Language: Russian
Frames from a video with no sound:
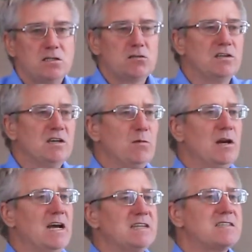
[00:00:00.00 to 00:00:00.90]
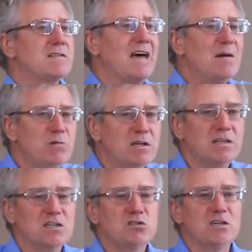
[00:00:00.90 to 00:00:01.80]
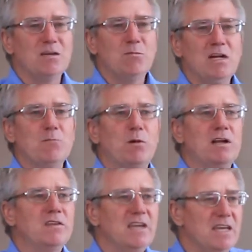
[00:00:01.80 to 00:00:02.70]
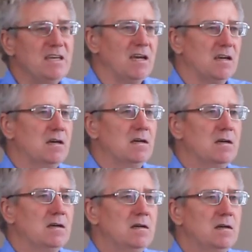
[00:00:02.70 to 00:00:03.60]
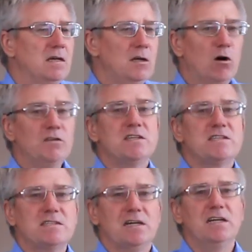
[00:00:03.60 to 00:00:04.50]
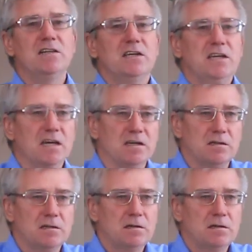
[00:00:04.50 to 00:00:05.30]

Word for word: что они были ослаблены, что они были больные, и Он исцелил их.